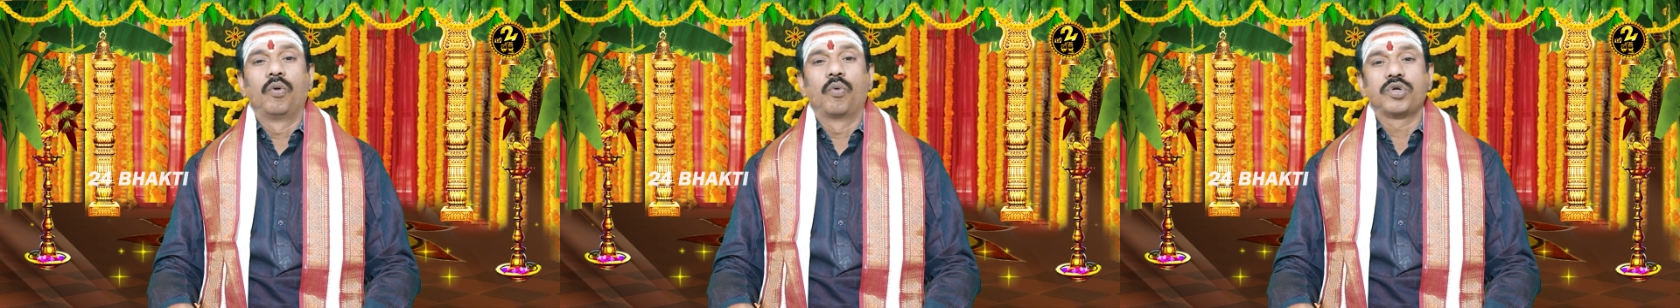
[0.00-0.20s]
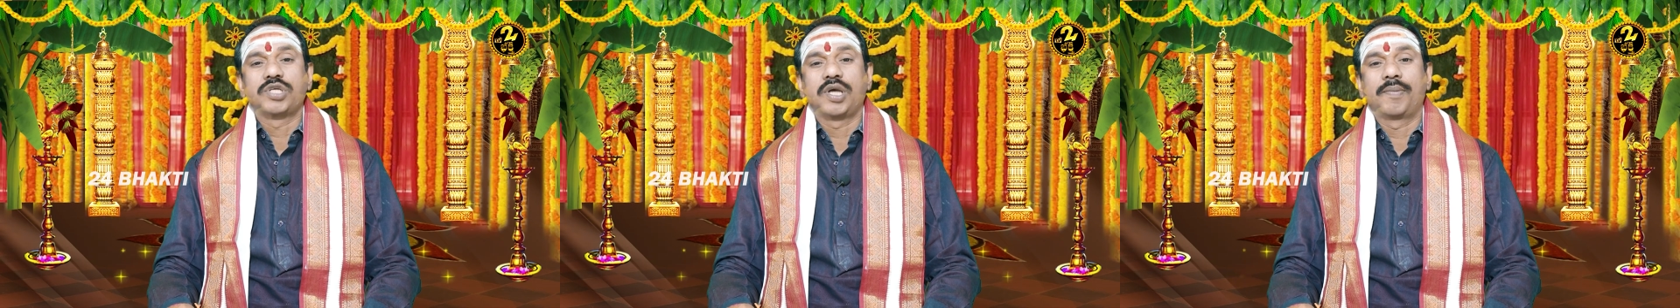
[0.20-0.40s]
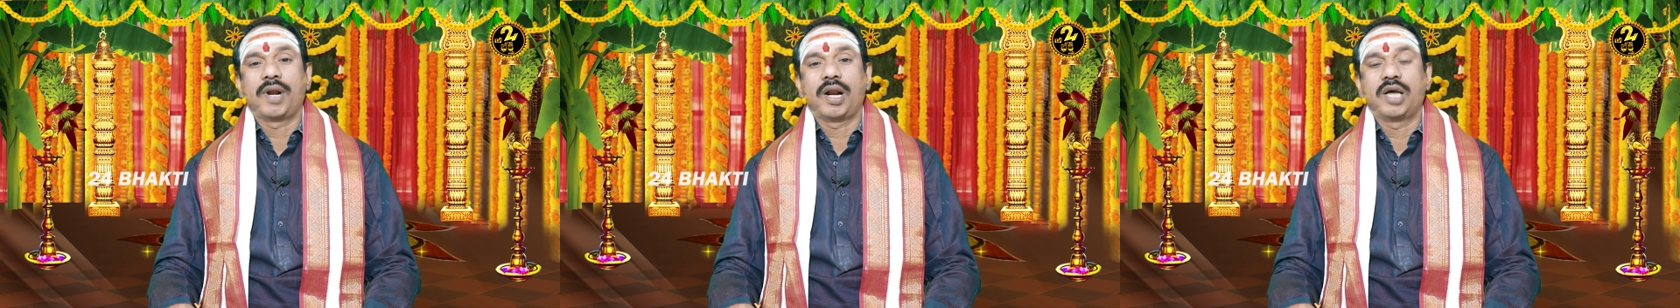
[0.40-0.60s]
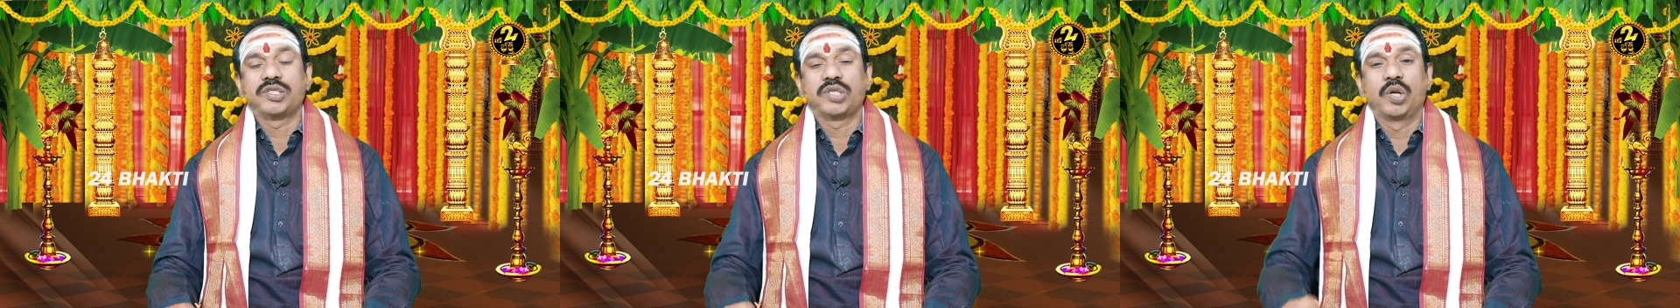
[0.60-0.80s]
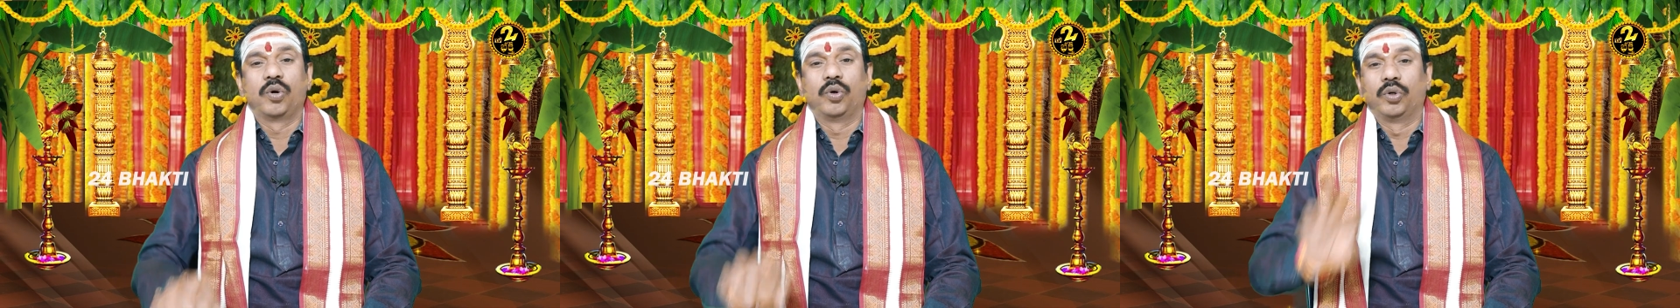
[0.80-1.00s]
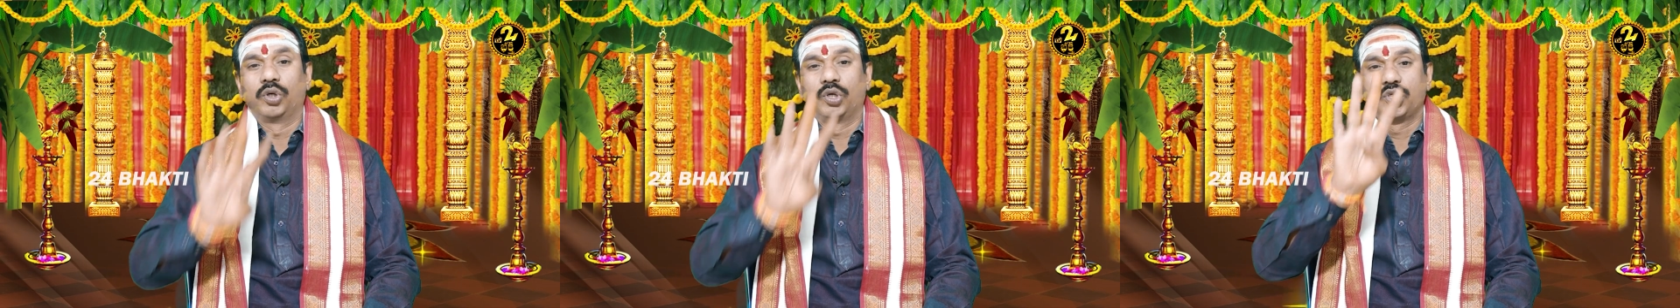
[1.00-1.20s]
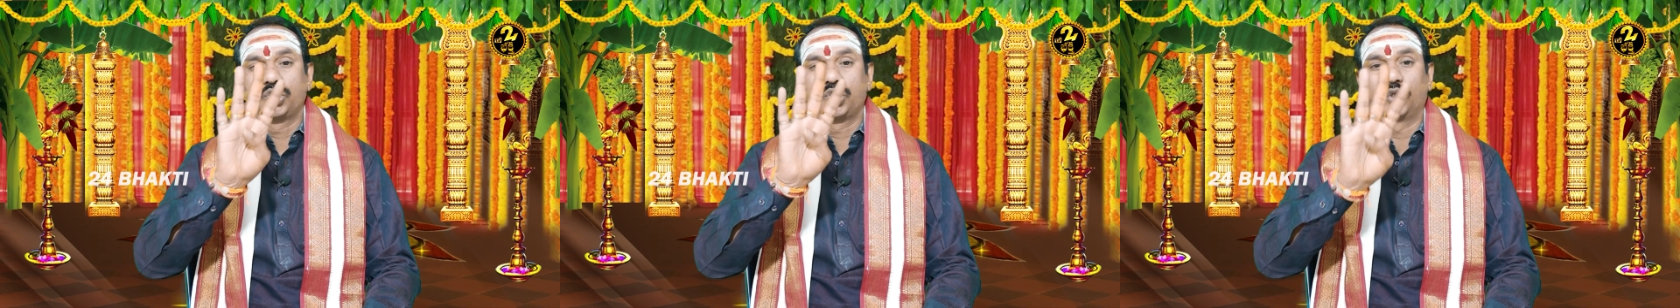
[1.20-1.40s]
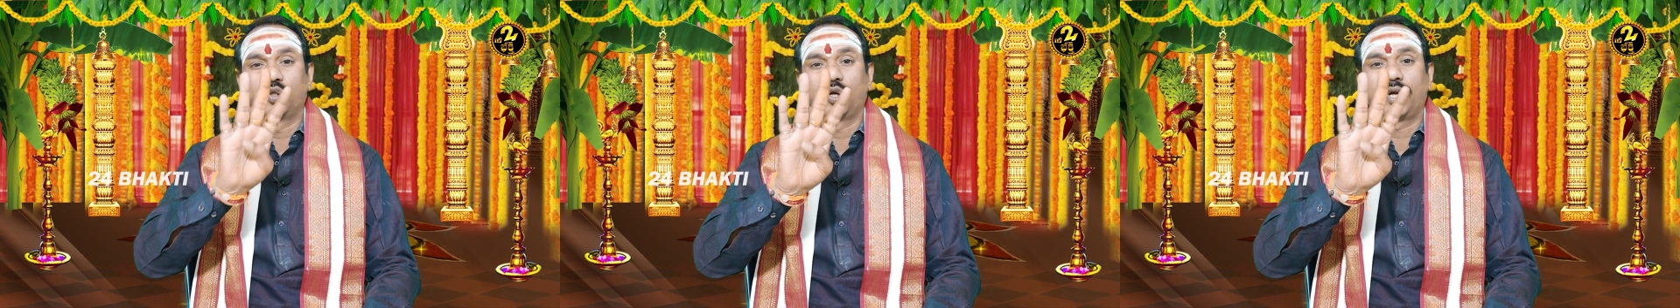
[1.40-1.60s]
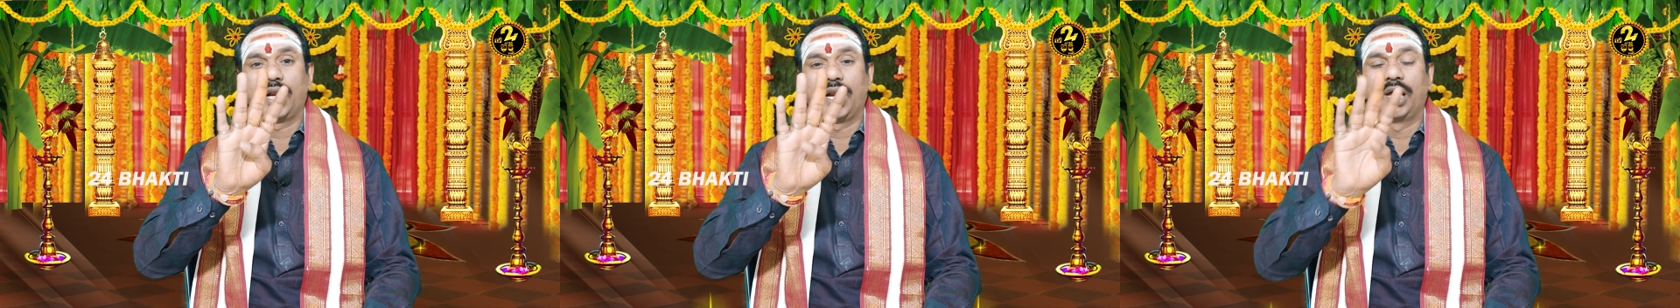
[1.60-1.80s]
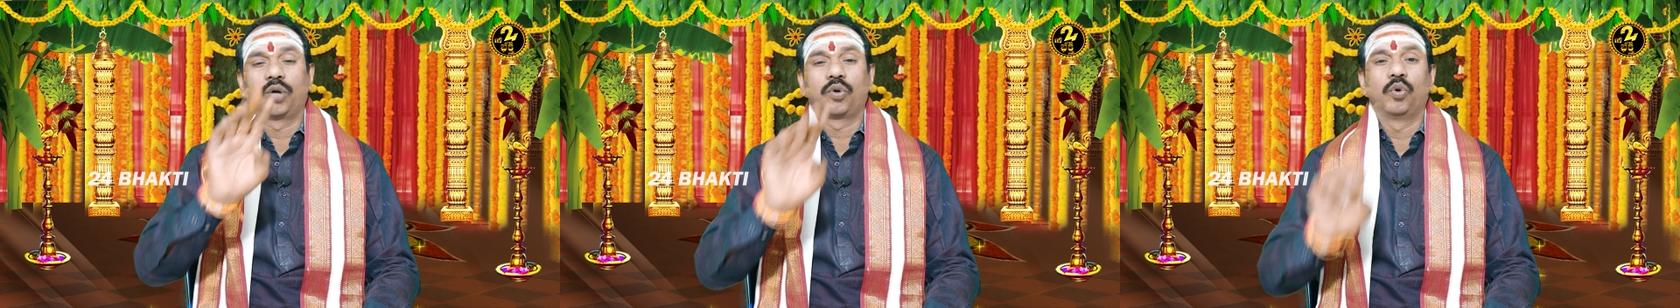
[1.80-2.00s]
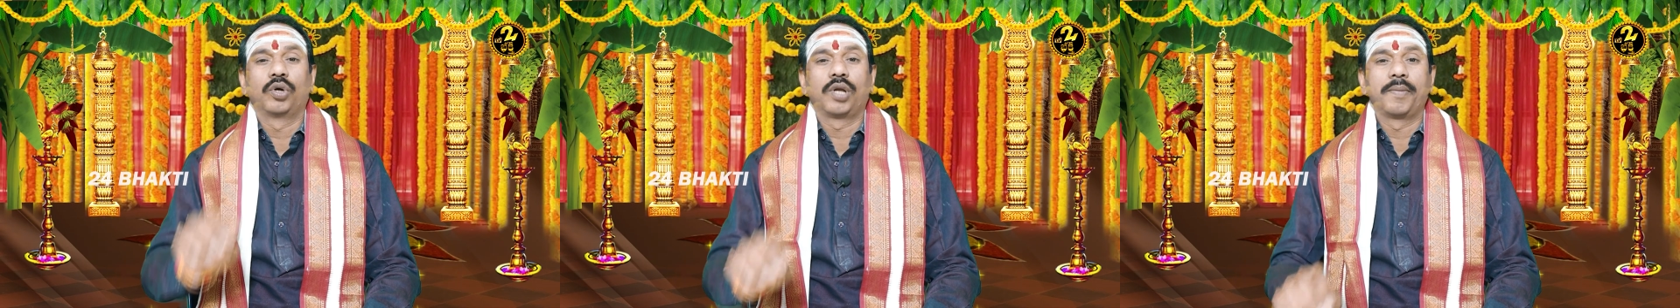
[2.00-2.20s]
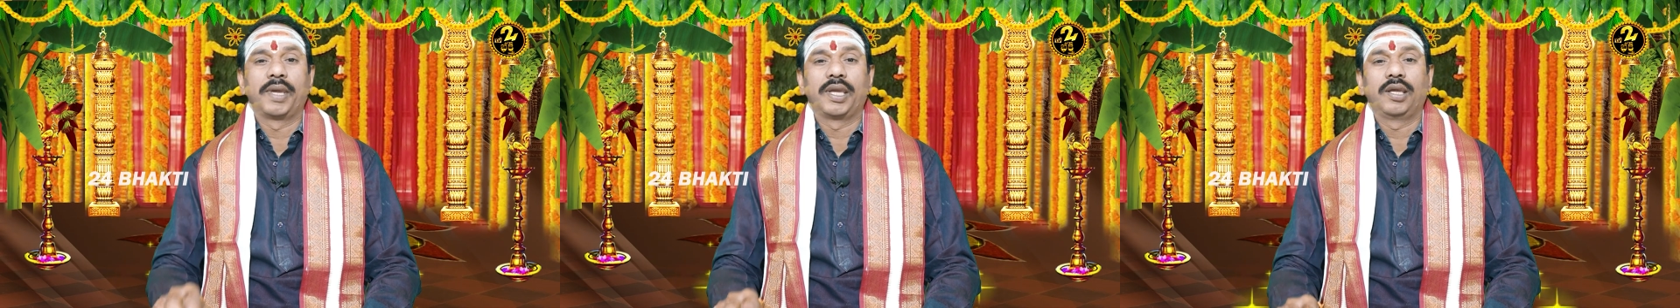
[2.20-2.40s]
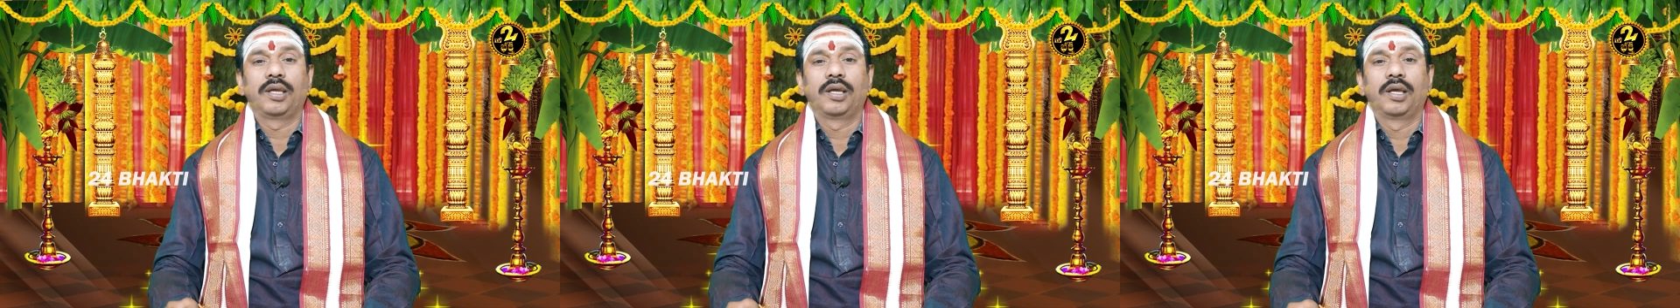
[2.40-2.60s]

వృషభ రాశిలో చతుర్గ్రహ కూటమి